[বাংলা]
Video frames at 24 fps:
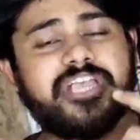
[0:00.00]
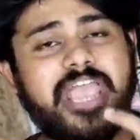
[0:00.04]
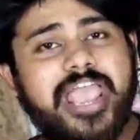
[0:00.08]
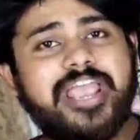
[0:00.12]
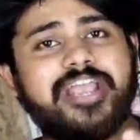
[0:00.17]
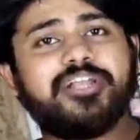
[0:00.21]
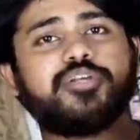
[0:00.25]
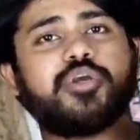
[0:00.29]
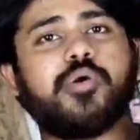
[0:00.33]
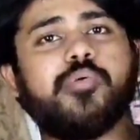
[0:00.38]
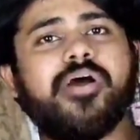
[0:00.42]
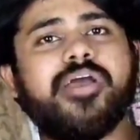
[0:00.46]

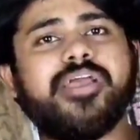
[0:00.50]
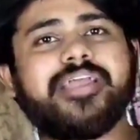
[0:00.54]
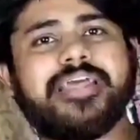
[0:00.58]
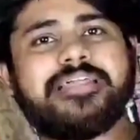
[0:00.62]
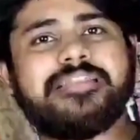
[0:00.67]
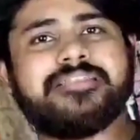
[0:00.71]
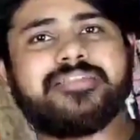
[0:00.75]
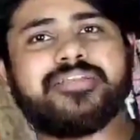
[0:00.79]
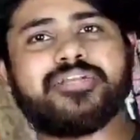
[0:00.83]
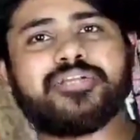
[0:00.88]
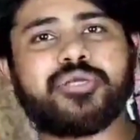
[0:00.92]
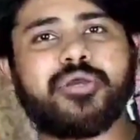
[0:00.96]
সেই সময়
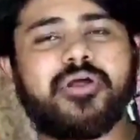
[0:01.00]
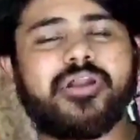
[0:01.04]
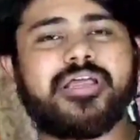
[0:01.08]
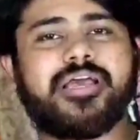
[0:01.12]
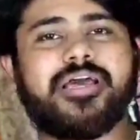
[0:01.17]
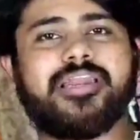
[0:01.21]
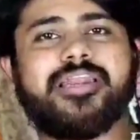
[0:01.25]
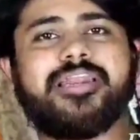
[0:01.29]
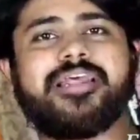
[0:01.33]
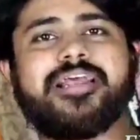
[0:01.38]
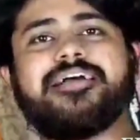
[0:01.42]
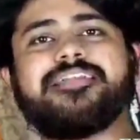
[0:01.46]
কেন্দ্রের
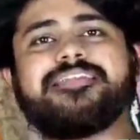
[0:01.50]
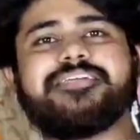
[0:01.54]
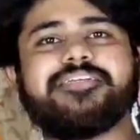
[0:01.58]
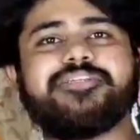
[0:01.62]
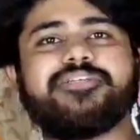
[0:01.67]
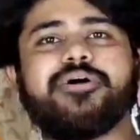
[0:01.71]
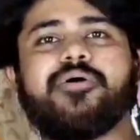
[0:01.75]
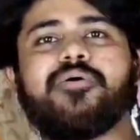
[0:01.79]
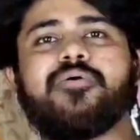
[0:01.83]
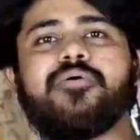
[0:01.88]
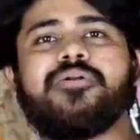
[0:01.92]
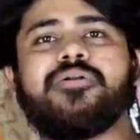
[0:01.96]
সরকারের
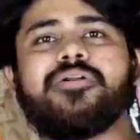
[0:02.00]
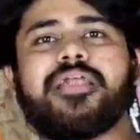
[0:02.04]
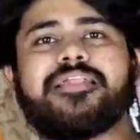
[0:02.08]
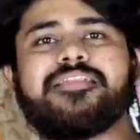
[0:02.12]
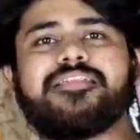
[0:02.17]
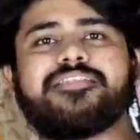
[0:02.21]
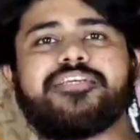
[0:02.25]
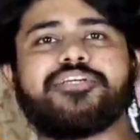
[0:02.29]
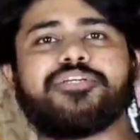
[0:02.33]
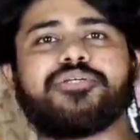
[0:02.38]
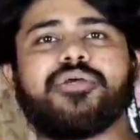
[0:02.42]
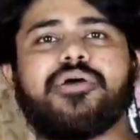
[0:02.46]
কাছে যখন
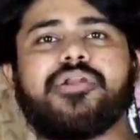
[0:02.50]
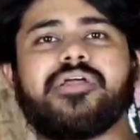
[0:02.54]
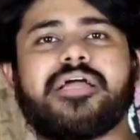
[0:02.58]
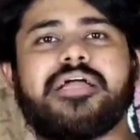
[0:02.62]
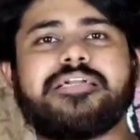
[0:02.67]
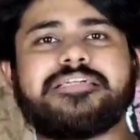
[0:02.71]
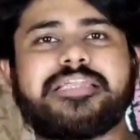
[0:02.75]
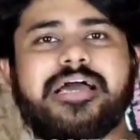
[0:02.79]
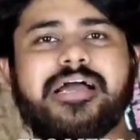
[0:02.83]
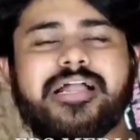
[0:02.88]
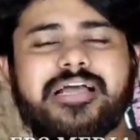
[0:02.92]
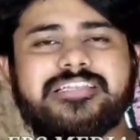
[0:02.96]
রাজ্যের
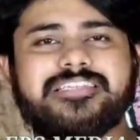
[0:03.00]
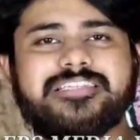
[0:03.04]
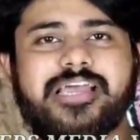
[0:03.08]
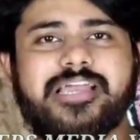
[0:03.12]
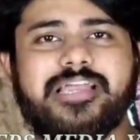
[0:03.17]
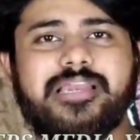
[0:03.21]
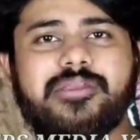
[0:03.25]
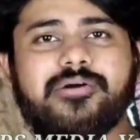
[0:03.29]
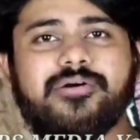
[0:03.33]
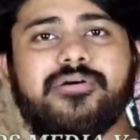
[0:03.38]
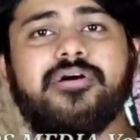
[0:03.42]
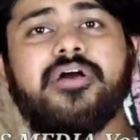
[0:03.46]
সরকার টাকা
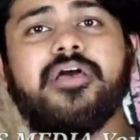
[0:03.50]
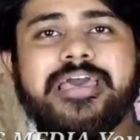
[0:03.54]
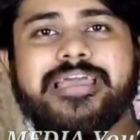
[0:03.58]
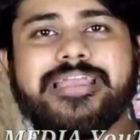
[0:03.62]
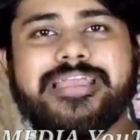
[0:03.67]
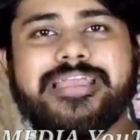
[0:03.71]
চাইল